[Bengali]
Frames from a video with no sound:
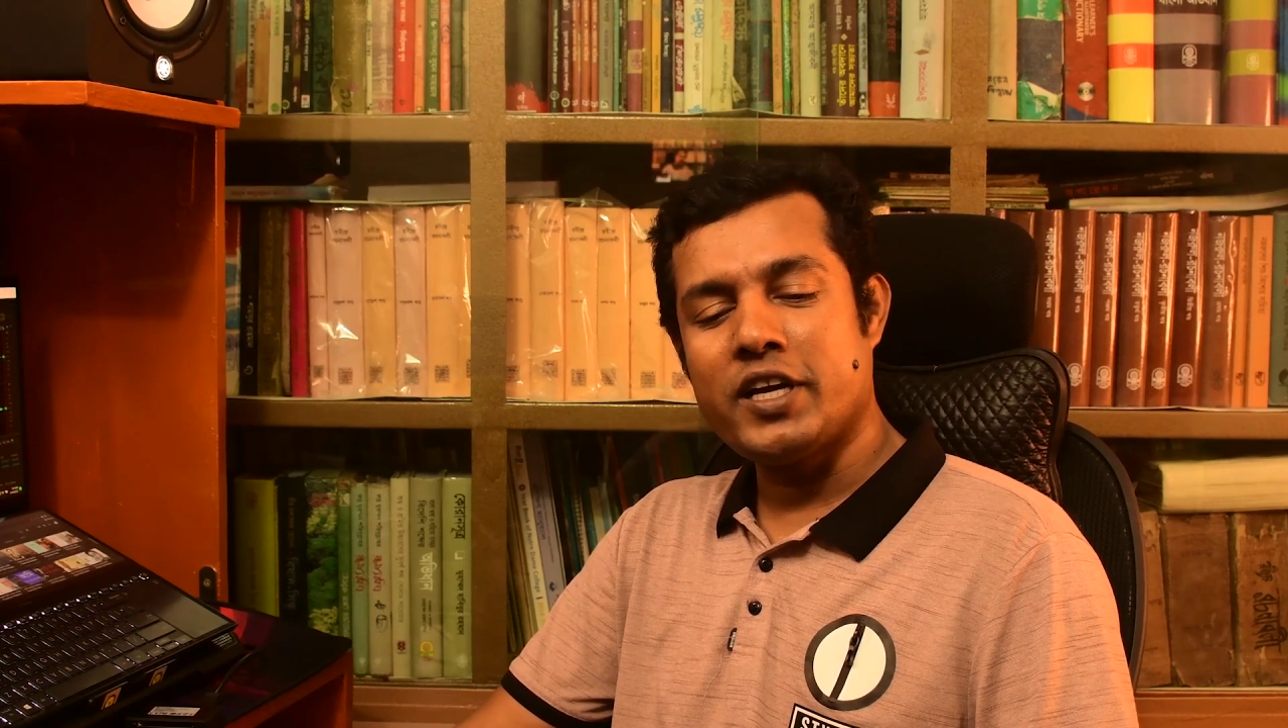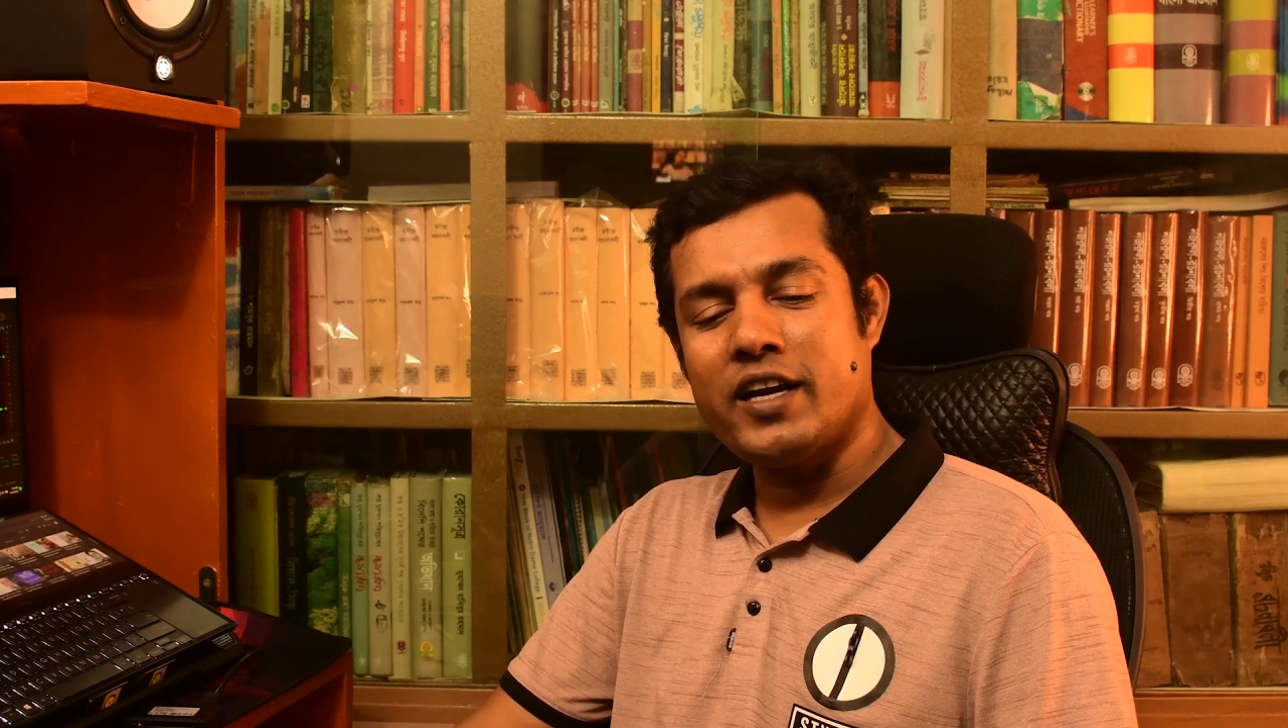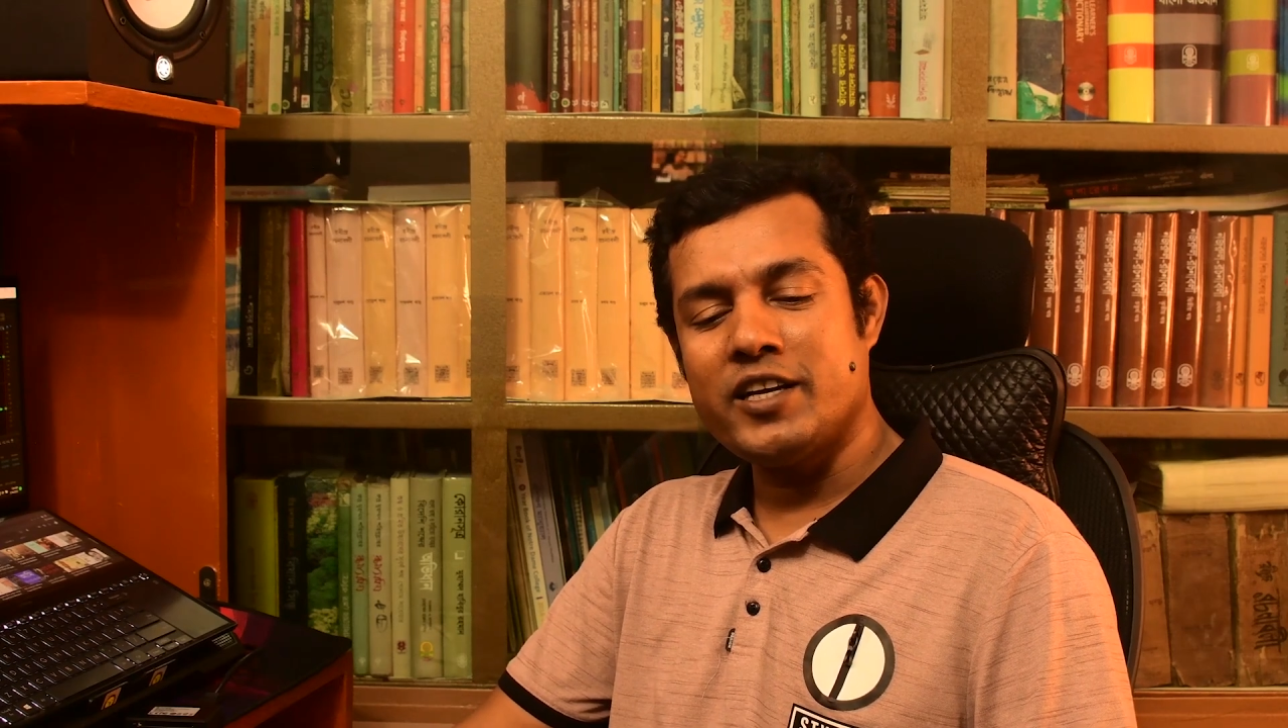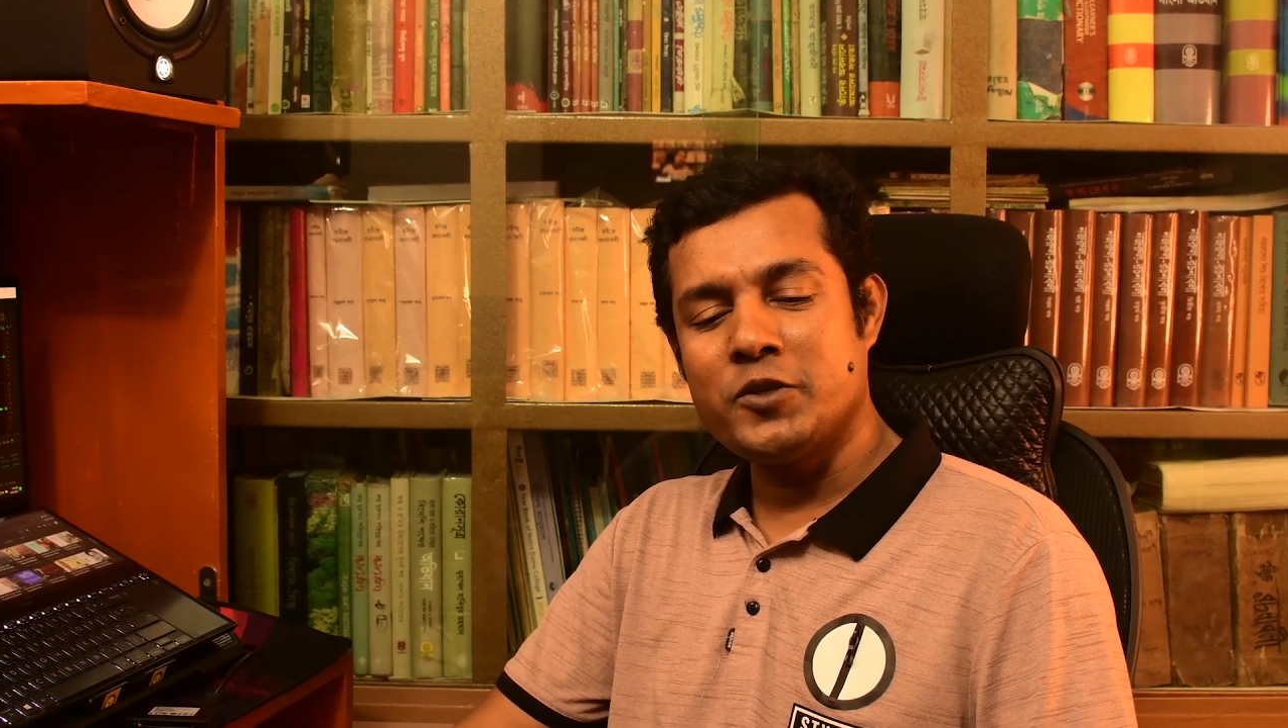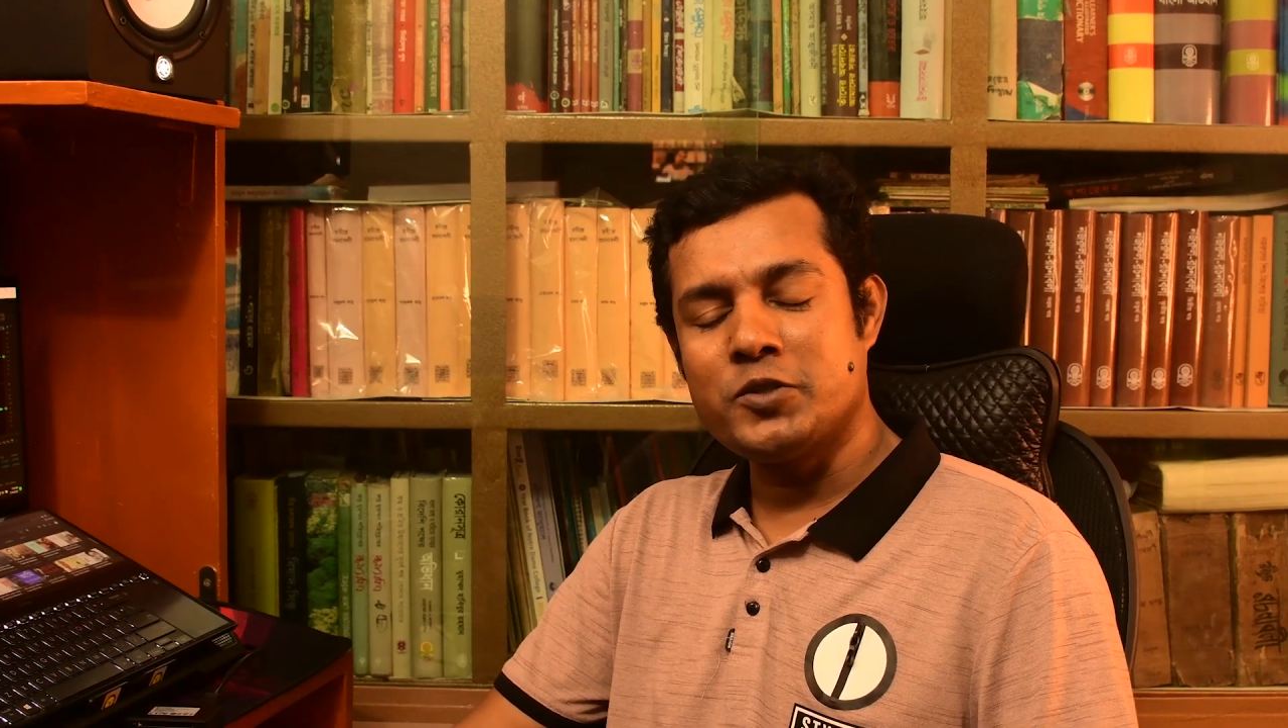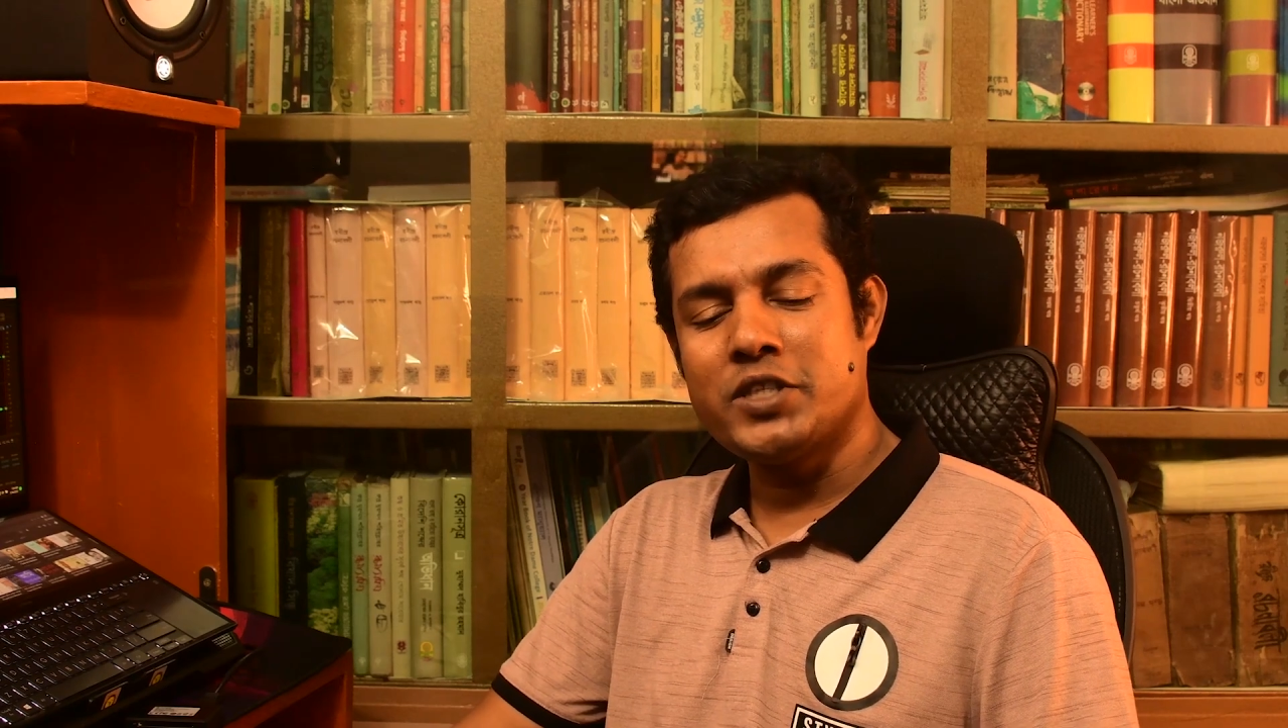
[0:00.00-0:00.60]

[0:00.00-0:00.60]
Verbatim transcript: কালেও